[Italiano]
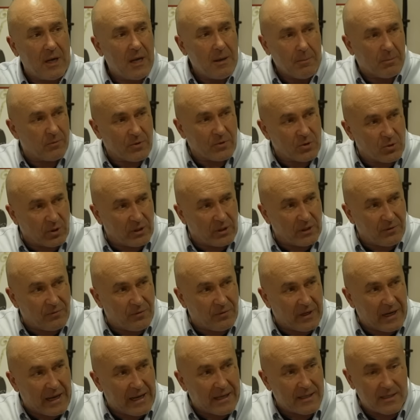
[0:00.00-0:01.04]
professore di
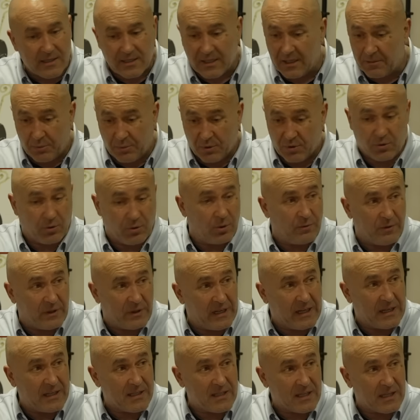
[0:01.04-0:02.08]
Firenze eh, possono
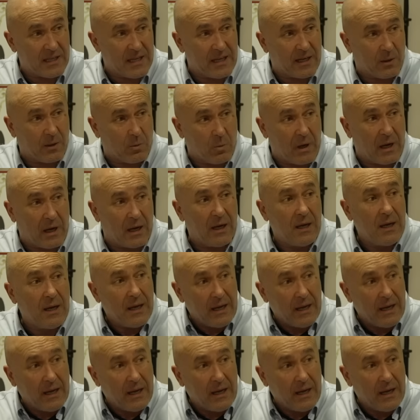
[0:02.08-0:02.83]
venire a insegnare qua